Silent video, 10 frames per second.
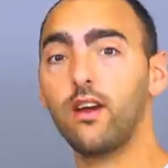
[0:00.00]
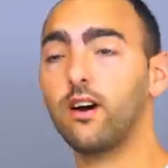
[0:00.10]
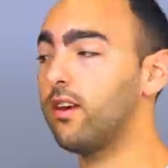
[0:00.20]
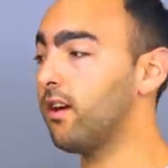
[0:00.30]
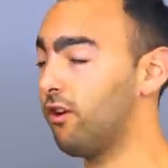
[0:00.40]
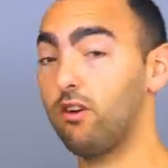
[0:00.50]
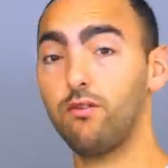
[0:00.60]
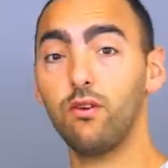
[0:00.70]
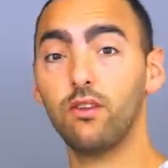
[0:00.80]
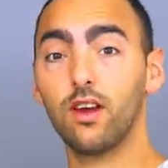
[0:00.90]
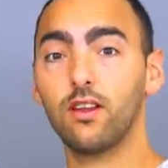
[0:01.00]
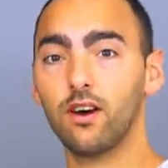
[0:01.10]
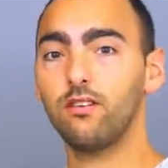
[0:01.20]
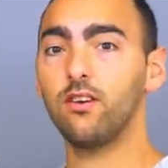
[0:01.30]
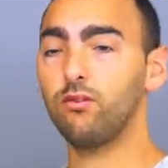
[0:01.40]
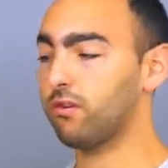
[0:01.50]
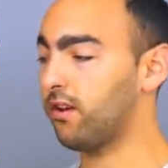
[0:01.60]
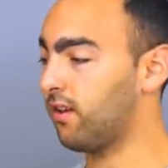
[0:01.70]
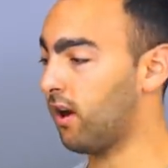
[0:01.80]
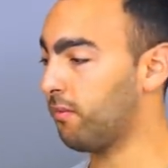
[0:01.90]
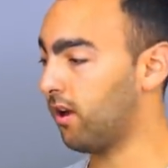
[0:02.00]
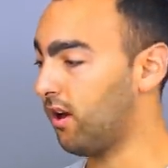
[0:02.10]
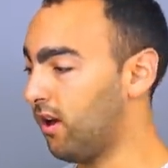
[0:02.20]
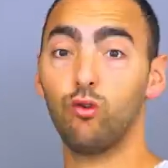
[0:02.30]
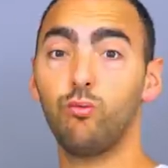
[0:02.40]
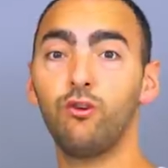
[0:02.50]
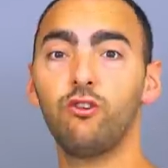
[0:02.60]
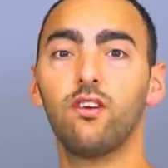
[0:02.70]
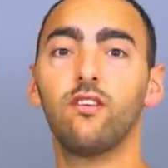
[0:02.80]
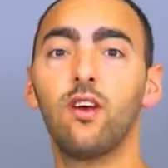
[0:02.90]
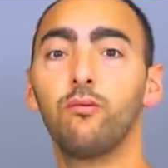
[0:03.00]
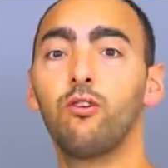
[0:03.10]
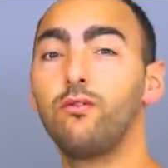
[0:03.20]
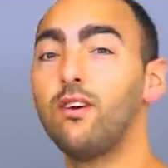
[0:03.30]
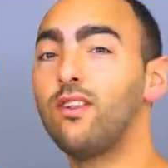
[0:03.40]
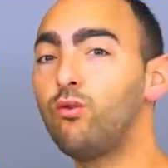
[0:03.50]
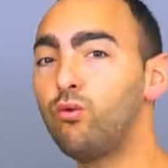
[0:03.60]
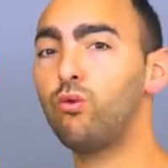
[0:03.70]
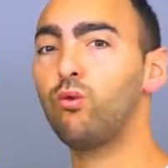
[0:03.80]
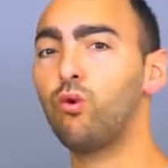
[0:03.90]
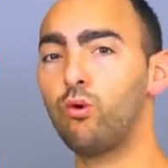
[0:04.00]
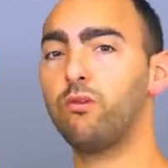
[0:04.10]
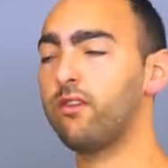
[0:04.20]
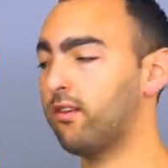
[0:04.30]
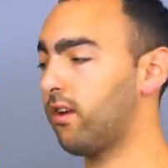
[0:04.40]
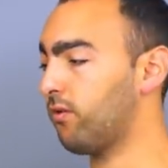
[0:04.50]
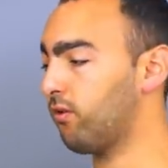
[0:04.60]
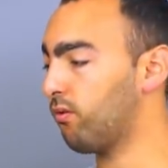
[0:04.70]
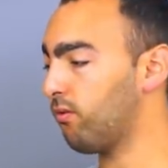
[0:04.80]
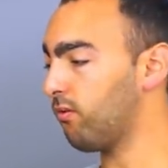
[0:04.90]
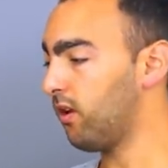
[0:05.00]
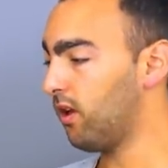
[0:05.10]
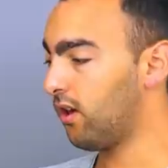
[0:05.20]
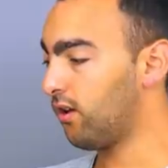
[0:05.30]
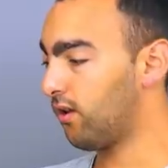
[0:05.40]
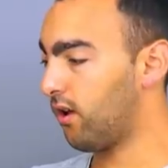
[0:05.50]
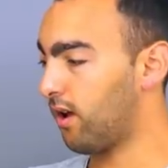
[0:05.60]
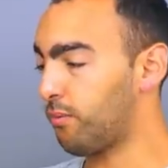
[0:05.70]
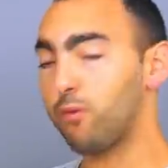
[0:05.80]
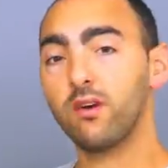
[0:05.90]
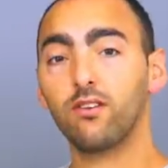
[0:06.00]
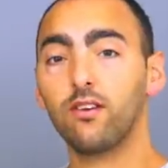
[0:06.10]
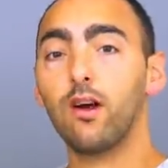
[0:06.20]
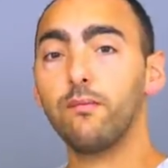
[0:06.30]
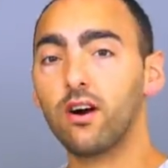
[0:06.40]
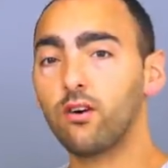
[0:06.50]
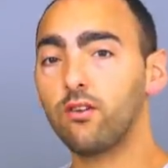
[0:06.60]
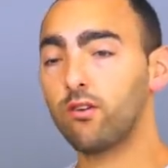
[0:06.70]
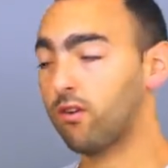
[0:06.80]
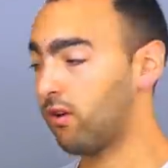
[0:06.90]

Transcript: dernière. J'avais fait une taille drastique sur cet arbre. Depuis que j'ai cet arbre j'ai fait deux grosses interventions. La première c'était la marcotte